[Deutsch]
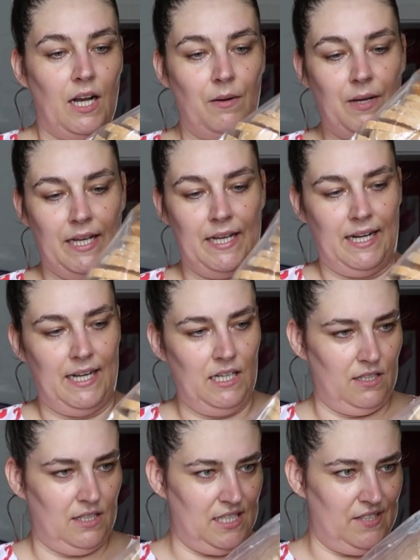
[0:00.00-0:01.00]
Aber
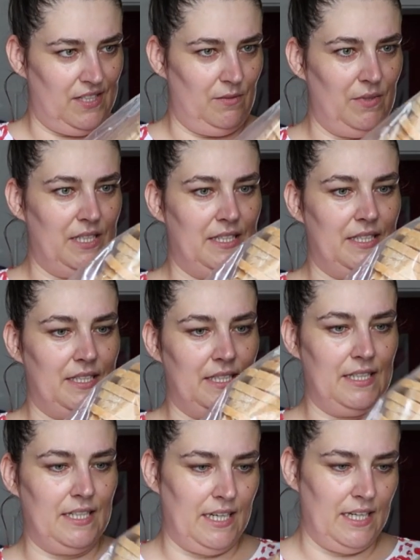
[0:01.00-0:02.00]
egal, das wird nämlich
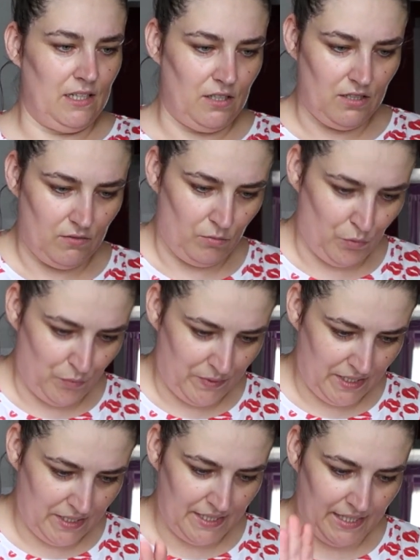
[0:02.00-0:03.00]
direkt im
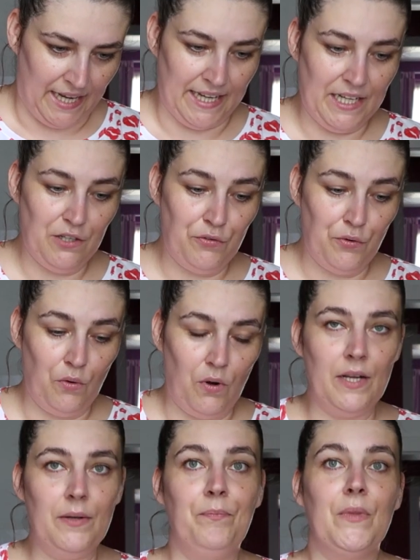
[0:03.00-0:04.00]
Moment
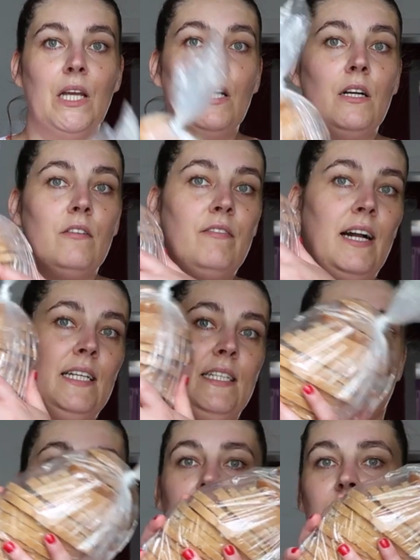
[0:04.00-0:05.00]
eingefroren, weil
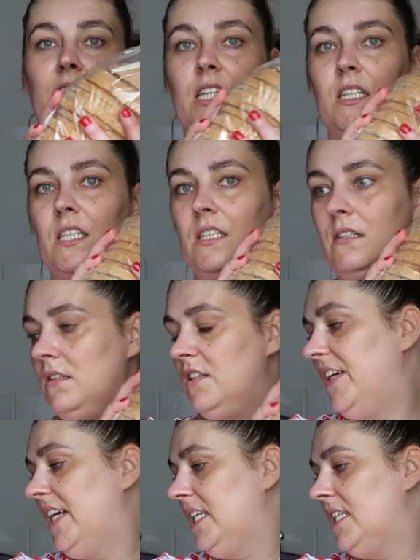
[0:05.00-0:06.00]
das
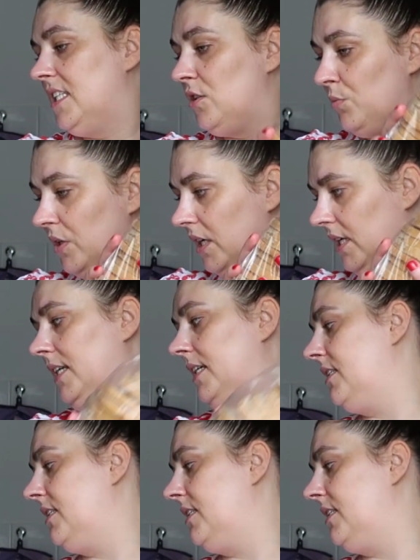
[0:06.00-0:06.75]
werde ich zum Grillen.